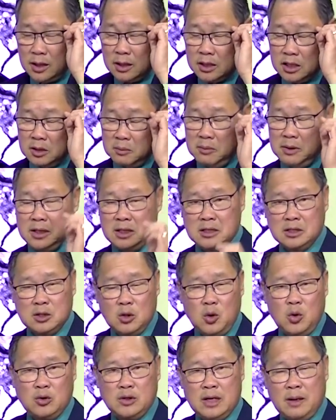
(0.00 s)
thì bị
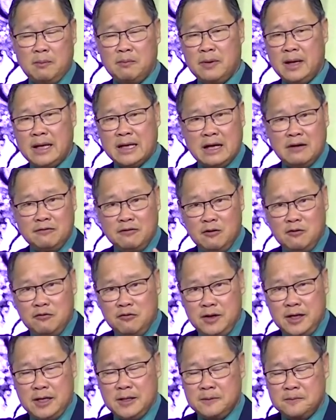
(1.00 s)
trù dập ngay cả phóng
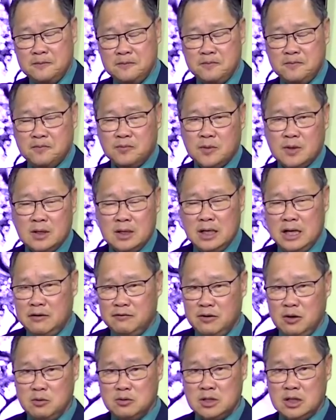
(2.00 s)
viên như làm
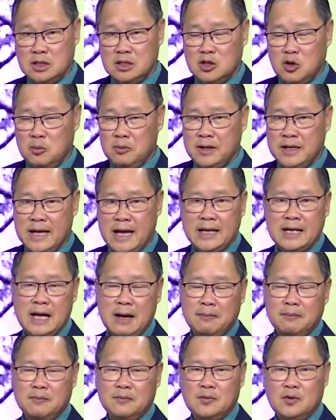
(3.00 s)
phóng sự cũng bị đánh
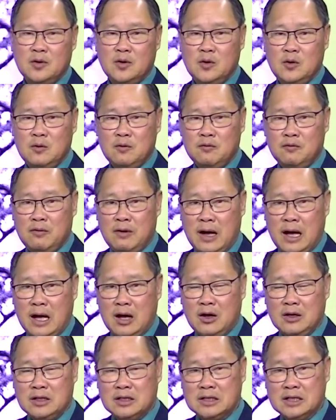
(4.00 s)
đập và
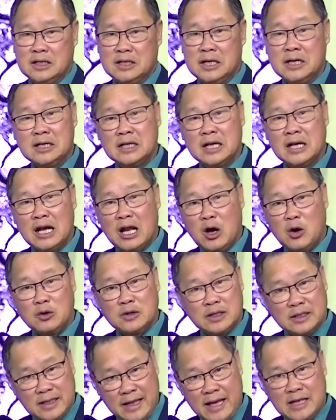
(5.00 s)
có những người đứng trên lầu
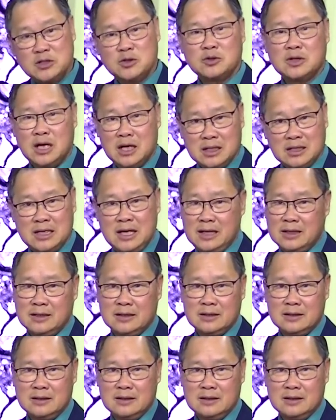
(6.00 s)
thì té xuống đất chết